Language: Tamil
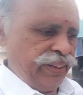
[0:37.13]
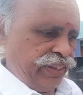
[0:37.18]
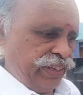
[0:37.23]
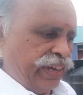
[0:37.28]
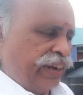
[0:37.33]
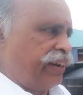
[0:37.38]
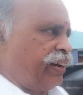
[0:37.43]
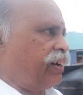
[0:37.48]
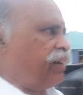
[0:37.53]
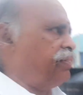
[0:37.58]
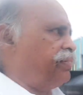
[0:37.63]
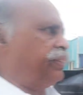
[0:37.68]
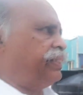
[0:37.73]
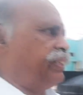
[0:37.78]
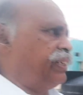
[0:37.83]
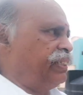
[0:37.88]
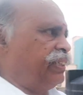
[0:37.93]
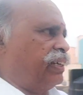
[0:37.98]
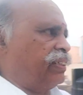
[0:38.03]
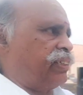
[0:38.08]
எனக்கு வந்து
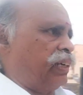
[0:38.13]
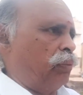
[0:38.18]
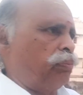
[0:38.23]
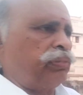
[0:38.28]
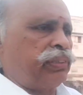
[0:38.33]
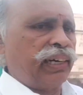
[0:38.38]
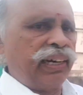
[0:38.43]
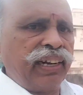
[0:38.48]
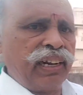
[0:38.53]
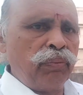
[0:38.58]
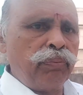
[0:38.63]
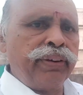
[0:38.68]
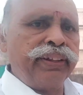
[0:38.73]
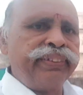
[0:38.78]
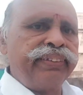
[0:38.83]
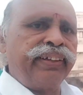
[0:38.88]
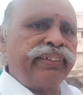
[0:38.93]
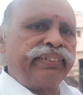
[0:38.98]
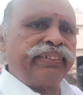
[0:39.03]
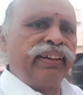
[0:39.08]
இந்த சம்சார
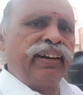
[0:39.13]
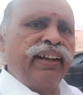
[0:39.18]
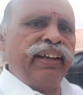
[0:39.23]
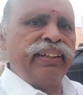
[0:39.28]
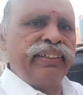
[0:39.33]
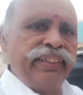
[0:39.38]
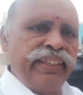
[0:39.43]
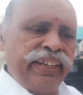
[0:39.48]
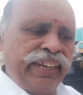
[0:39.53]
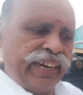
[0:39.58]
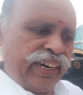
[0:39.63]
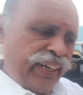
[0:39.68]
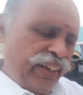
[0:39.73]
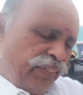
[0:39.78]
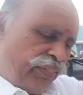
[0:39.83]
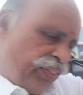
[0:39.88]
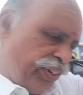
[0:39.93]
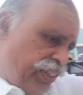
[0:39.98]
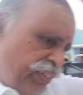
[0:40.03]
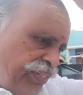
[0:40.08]
பந்தத்திலேருந்து என்னை
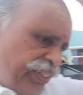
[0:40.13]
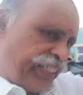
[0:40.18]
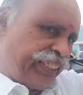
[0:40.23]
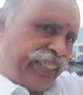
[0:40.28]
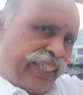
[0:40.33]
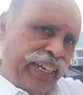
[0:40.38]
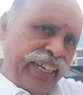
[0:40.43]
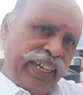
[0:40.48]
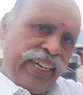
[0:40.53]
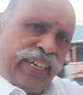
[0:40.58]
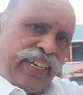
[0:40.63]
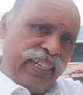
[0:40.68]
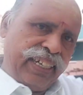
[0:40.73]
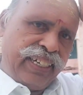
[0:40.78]
விடுவிச்சிரு